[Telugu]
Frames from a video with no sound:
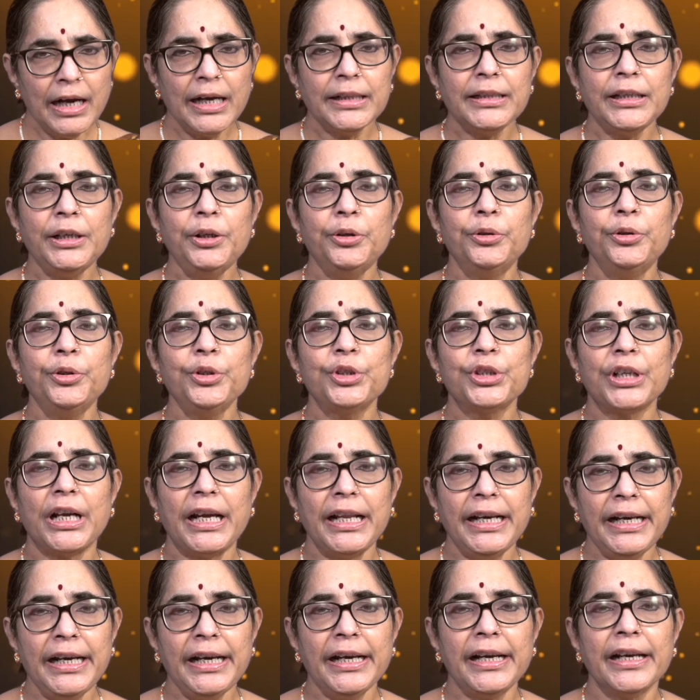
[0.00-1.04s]
అతడు
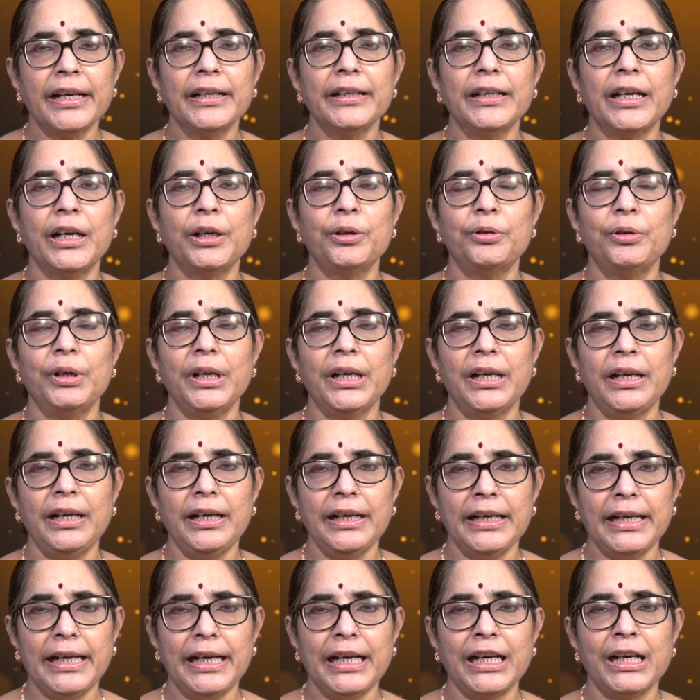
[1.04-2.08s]
శారీరకంగా కూడా
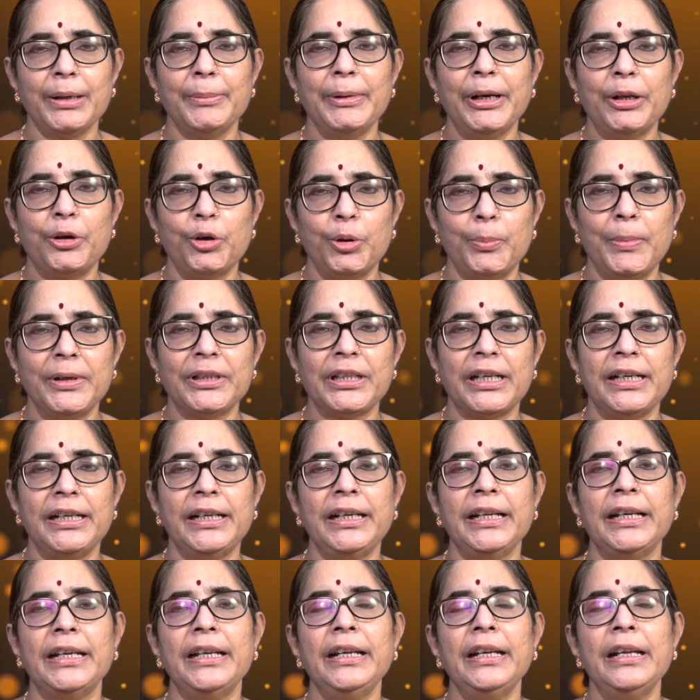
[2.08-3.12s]
ఏ రకమైన రుగ్మతలు
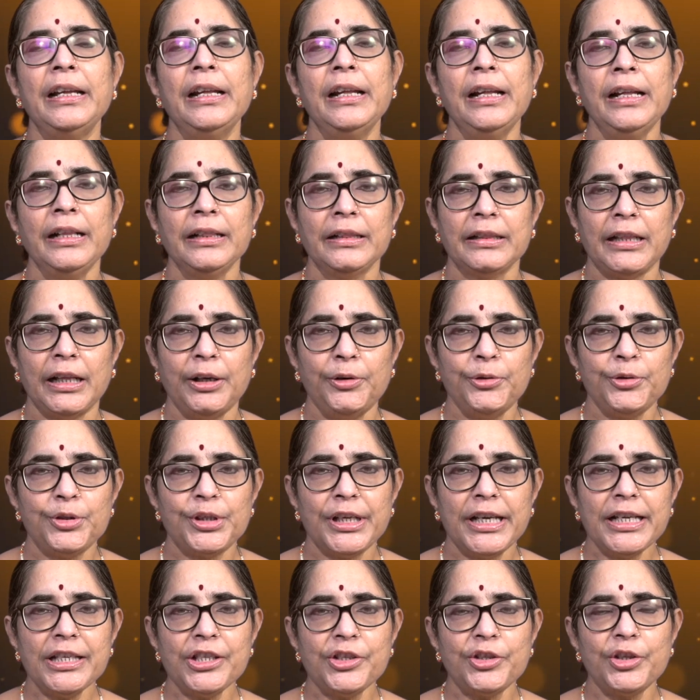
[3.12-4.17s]
అంటే తను
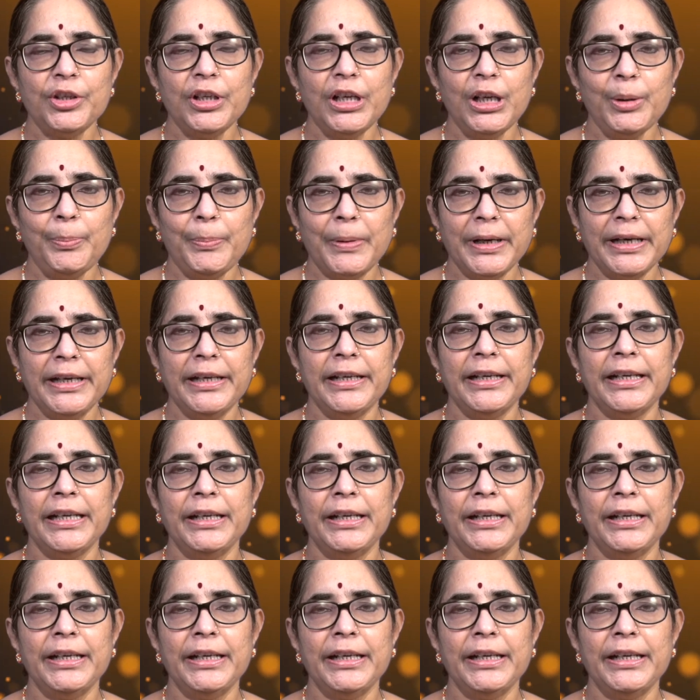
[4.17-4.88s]
చేస్తున్న పని